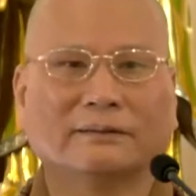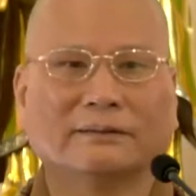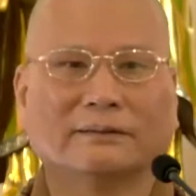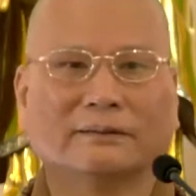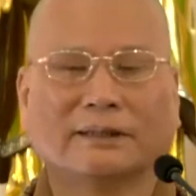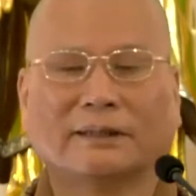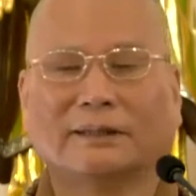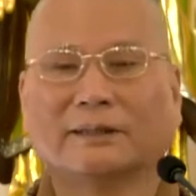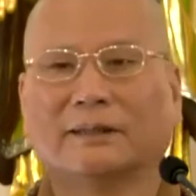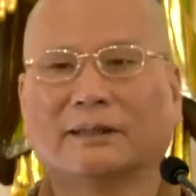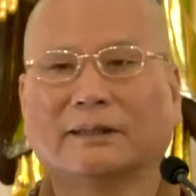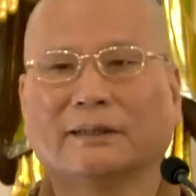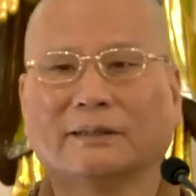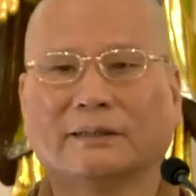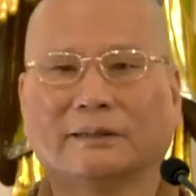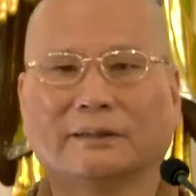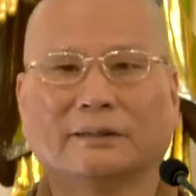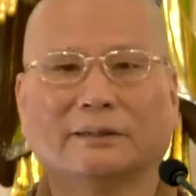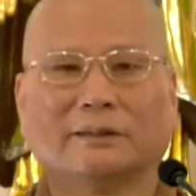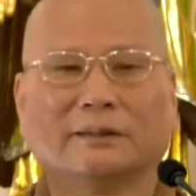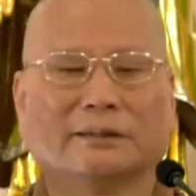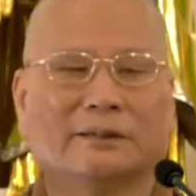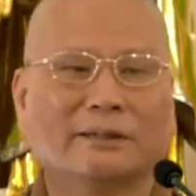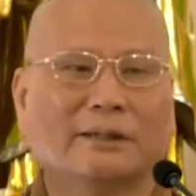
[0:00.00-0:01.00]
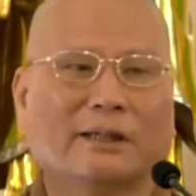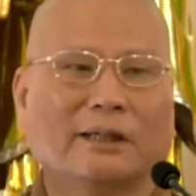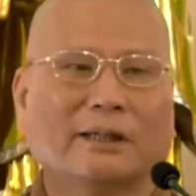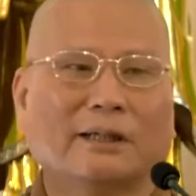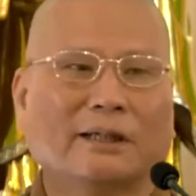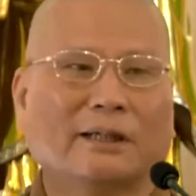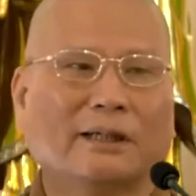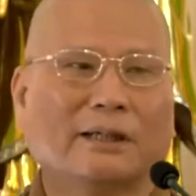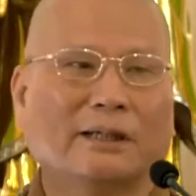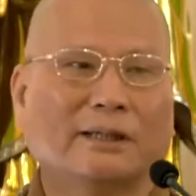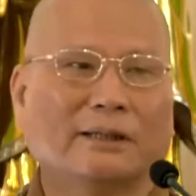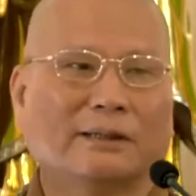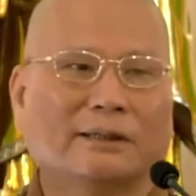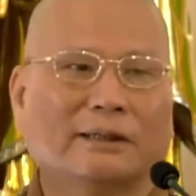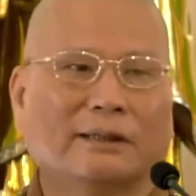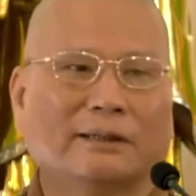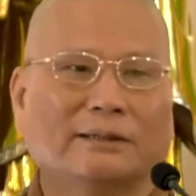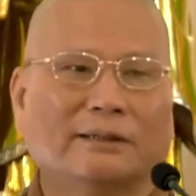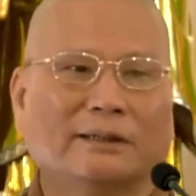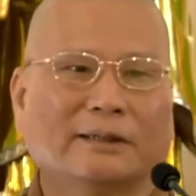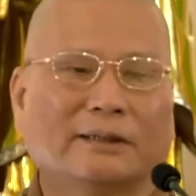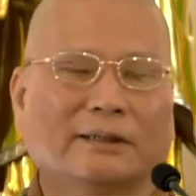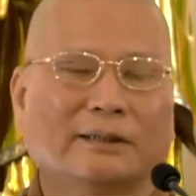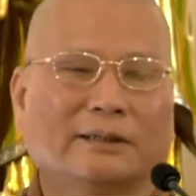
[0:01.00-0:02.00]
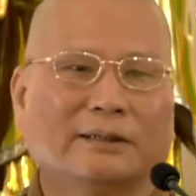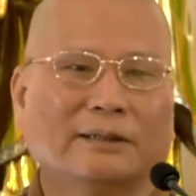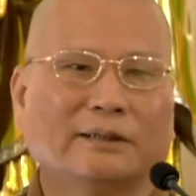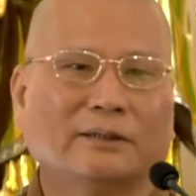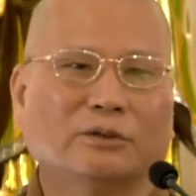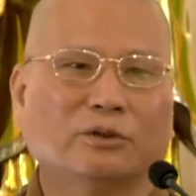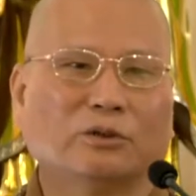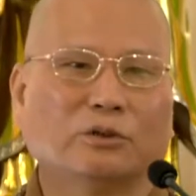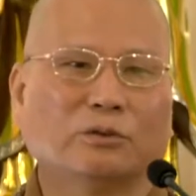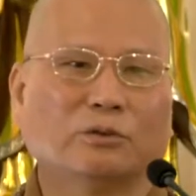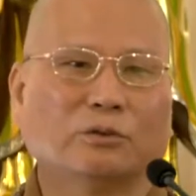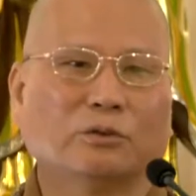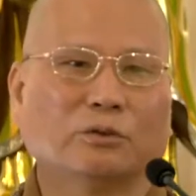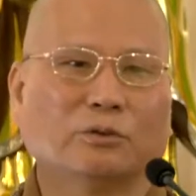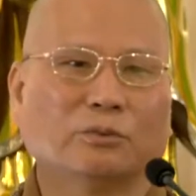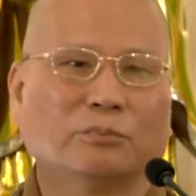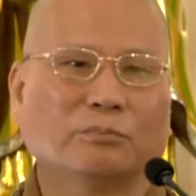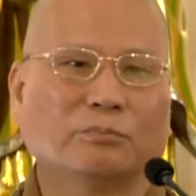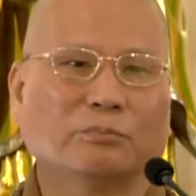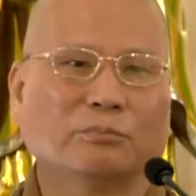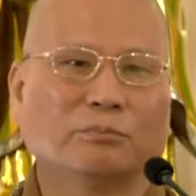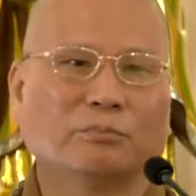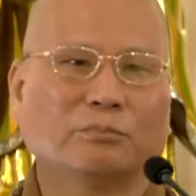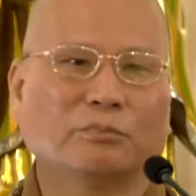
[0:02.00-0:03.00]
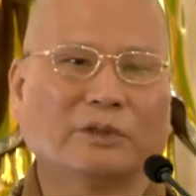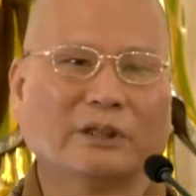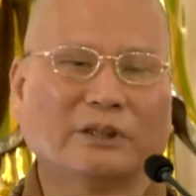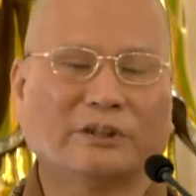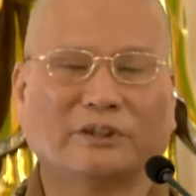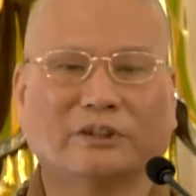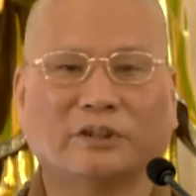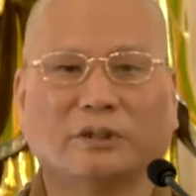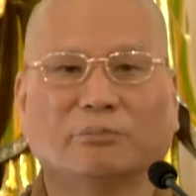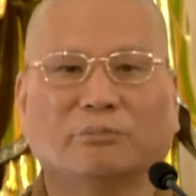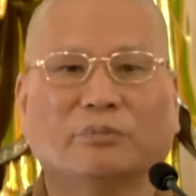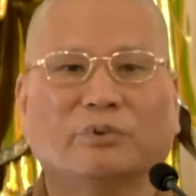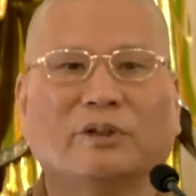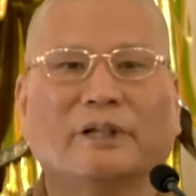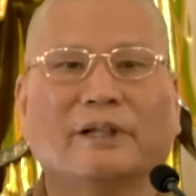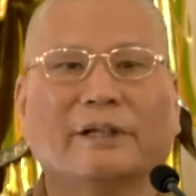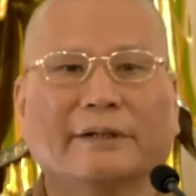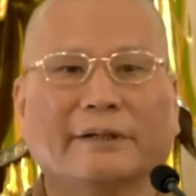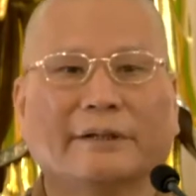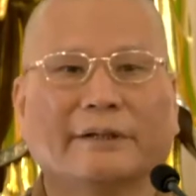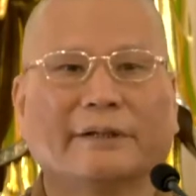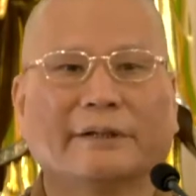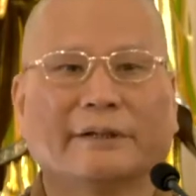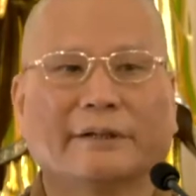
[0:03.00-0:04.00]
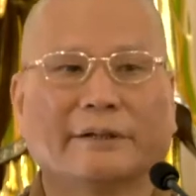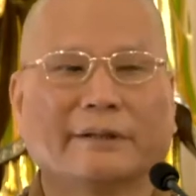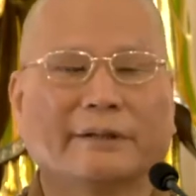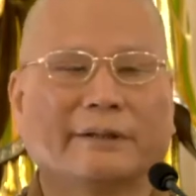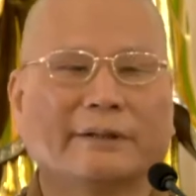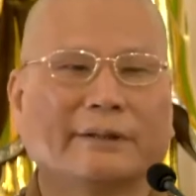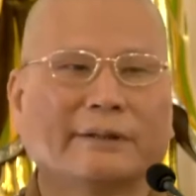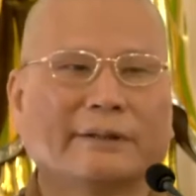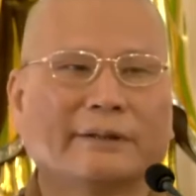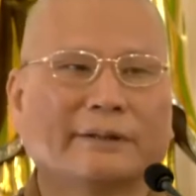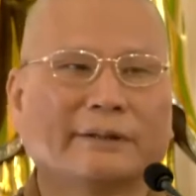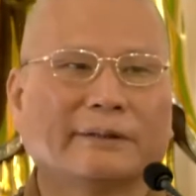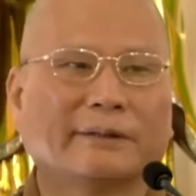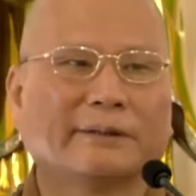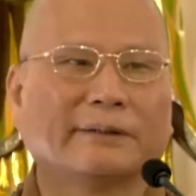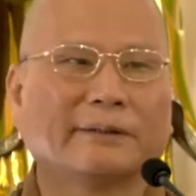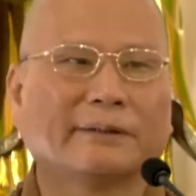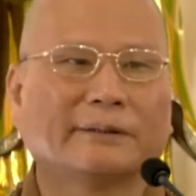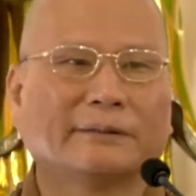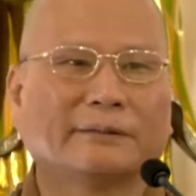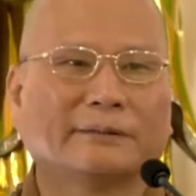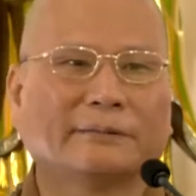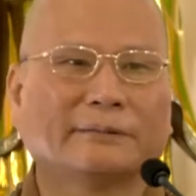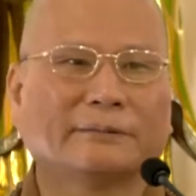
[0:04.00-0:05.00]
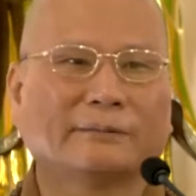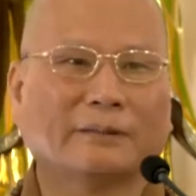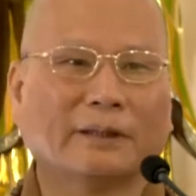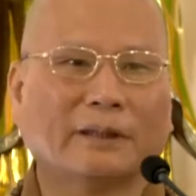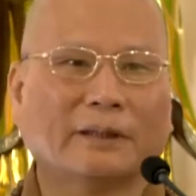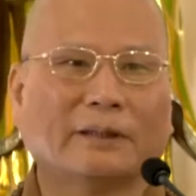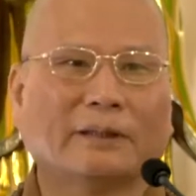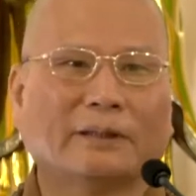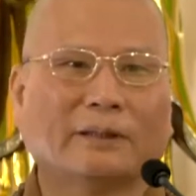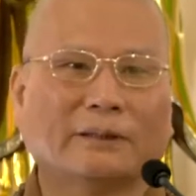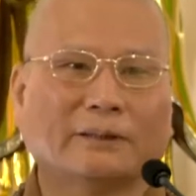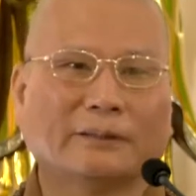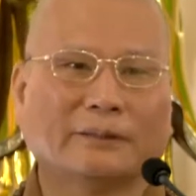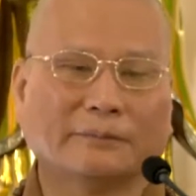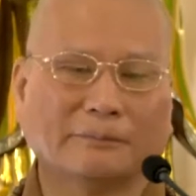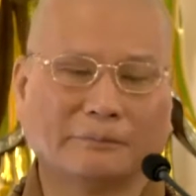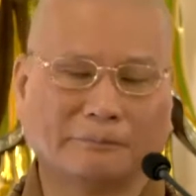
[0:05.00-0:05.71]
三天的课下来啊，大家也就感觉不累，啊